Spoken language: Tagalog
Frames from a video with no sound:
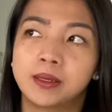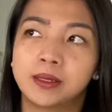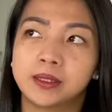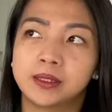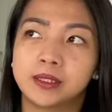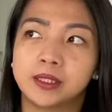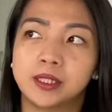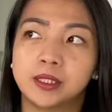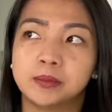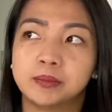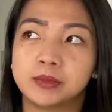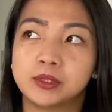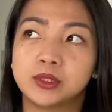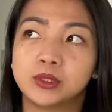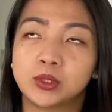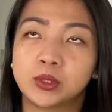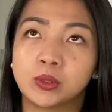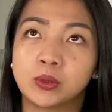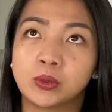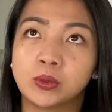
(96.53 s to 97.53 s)
Um,
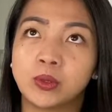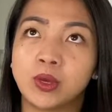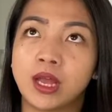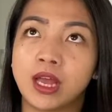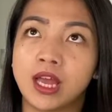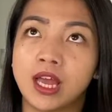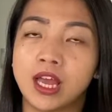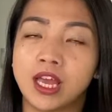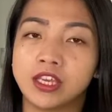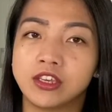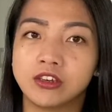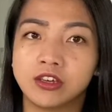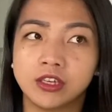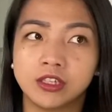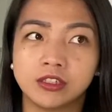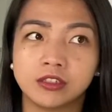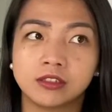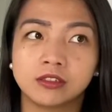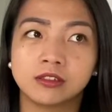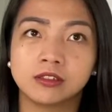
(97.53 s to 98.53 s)
so,
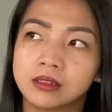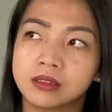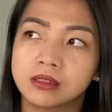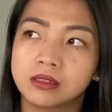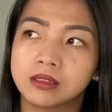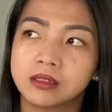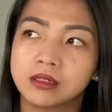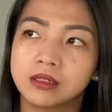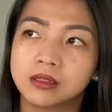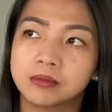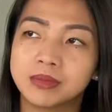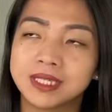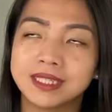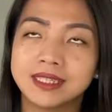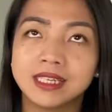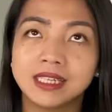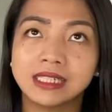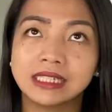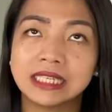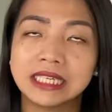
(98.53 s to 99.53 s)
ayun. Basta
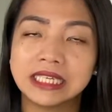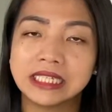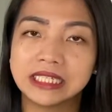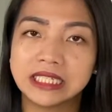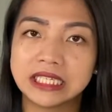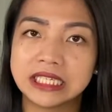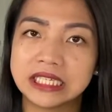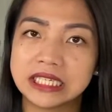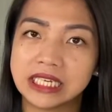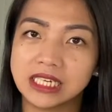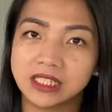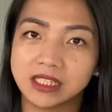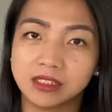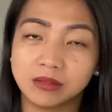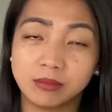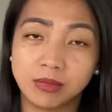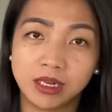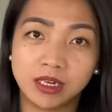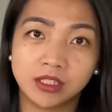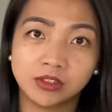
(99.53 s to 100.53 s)
naghingi sila ng
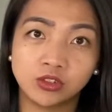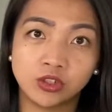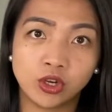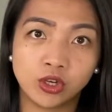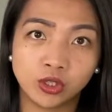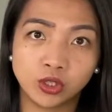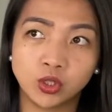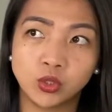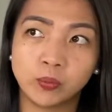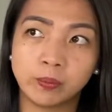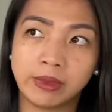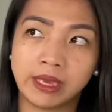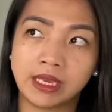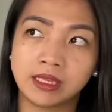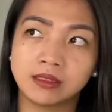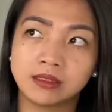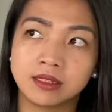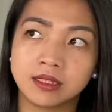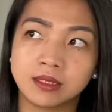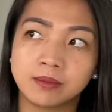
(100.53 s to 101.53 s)
mga
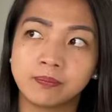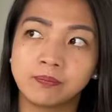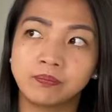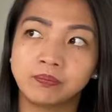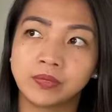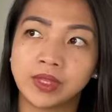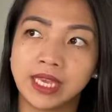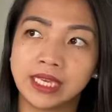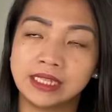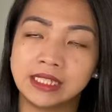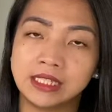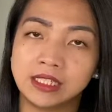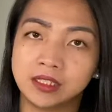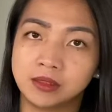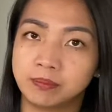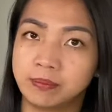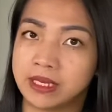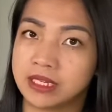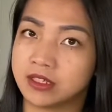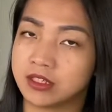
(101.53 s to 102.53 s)
documents, edi
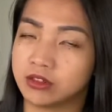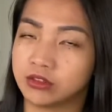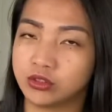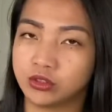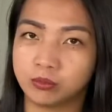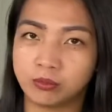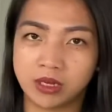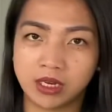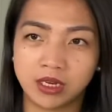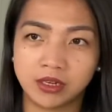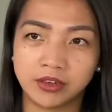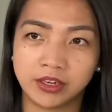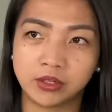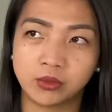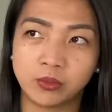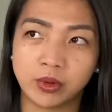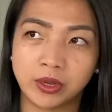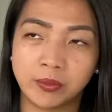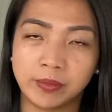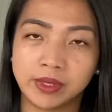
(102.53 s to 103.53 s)
nagpasa ko ng mga
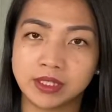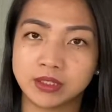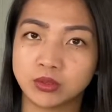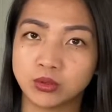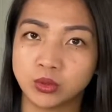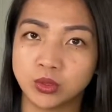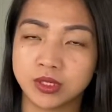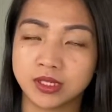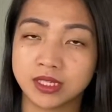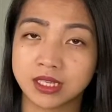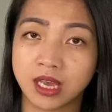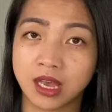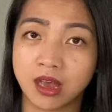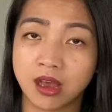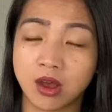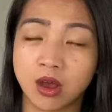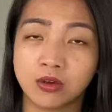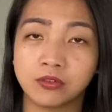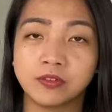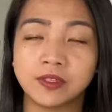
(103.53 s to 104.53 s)
requirements dun sa
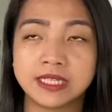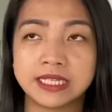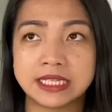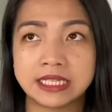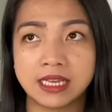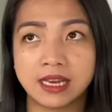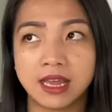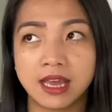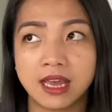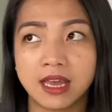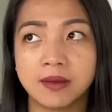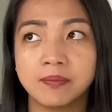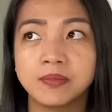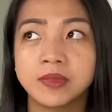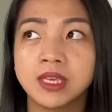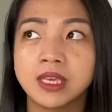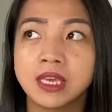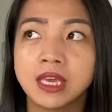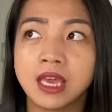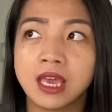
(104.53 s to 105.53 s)
office nila.
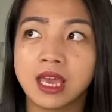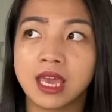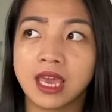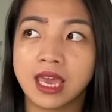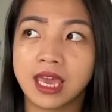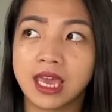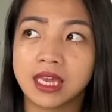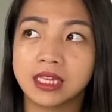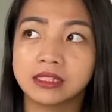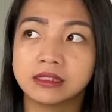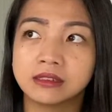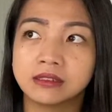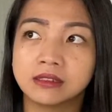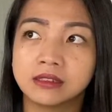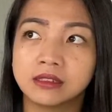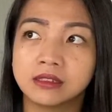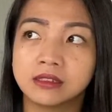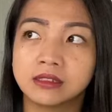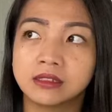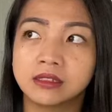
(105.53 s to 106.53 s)
And
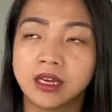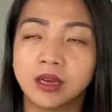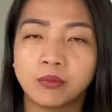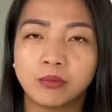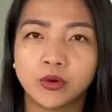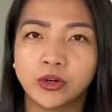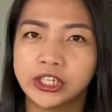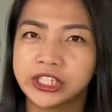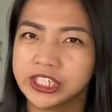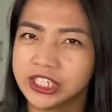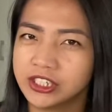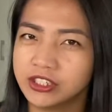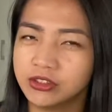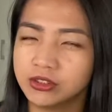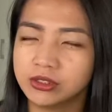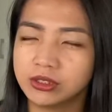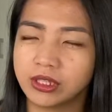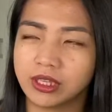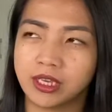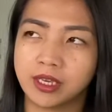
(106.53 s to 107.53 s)
uh, morning
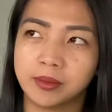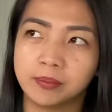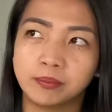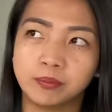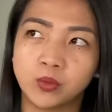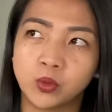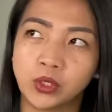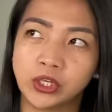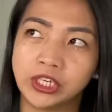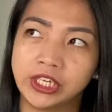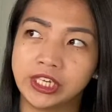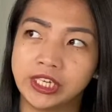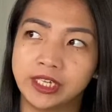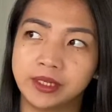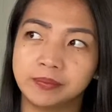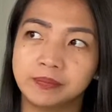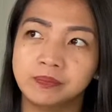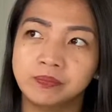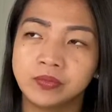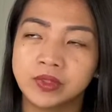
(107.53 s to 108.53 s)
yun eh,
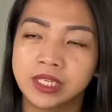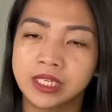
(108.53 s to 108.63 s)
morning.